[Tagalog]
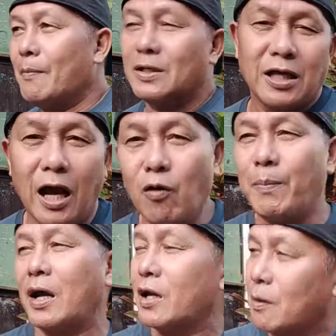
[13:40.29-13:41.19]
basta ako
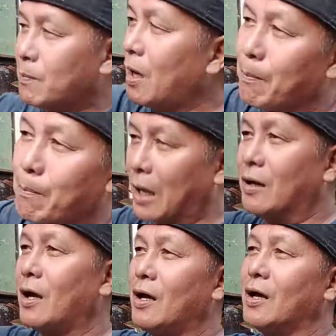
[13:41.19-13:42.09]
pag nag-vlog, vlog
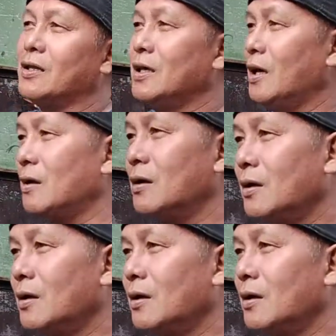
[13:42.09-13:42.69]
na kagad yan.